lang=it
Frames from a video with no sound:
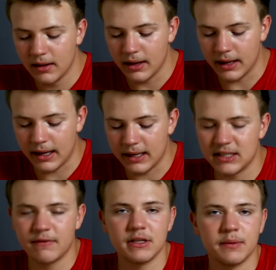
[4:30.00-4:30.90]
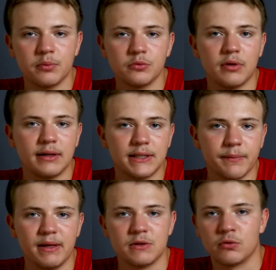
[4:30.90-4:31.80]
eh, se volete appunto altri
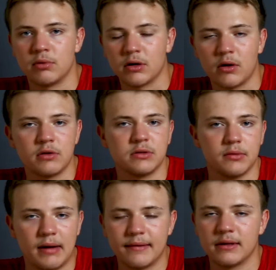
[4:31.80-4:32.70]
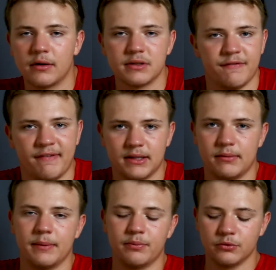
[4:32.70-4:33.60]
video su qualcosa, domande, cose,
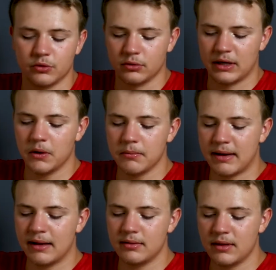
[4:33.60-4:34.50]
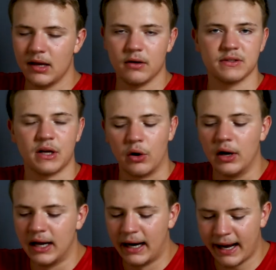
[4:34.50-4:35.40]
fatemele appunto nei commenti, io sarò
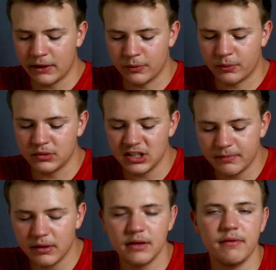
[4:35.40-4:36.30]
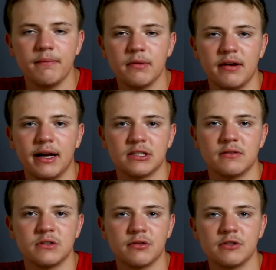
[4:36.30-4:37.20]
lieto appunto di rispondervi. Vi
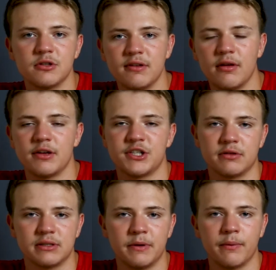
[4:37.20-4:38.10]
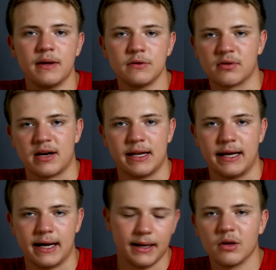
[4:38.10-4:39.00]
ringrazio per questo, questo video, ci vediamo sempre qui sul canale
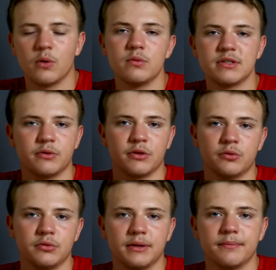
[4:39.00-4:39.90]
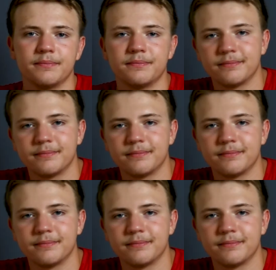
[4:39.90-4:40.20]
di Gana. Un saluto a tutti.